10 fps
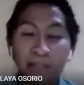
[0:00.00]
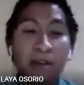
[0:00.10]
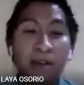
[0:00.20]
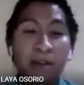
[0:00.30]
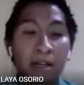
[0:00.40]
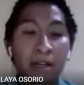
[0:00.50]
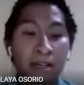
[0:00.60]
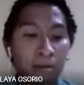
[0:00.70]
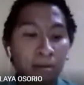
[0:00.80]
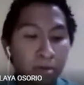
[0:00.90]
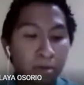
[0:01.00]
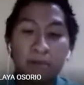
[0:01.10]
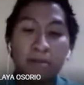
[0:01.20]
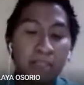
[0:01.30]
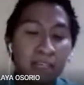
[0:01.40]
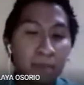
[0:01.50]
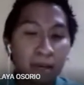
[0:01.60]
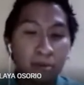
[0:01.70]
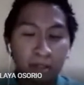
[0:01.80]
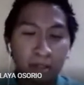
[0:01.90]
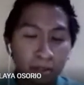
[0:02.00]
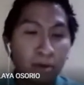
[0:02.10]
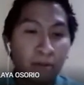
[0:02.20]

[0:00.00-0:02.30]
de NPK porque son los referentes.